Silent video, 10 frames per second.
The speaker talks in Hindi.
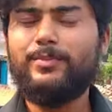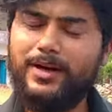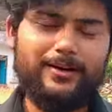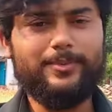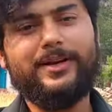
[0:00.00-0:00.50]

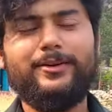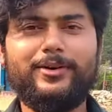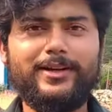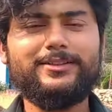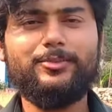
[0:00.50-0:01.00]
हाँ पढ़ाई
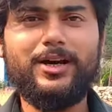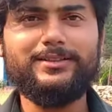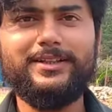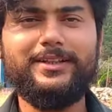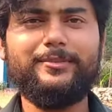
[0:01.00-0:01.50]
वगैरह सब बाहर
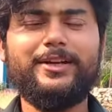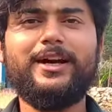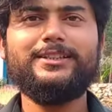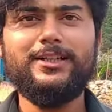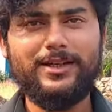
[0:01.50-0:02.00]
से ही की है
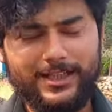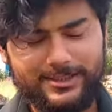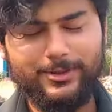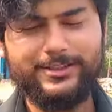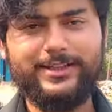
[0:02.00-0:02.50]
कहाँ
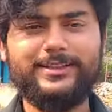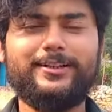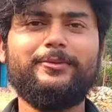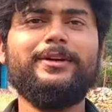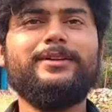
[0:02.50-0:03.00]
गाजियाबाद रहता
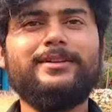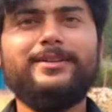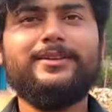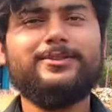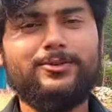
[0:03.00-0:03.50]
था मैं
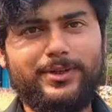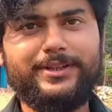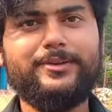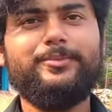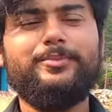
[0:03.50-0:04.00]
अच्छा तो
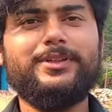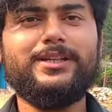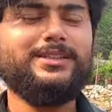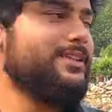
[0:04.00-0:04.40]
वही पिताजी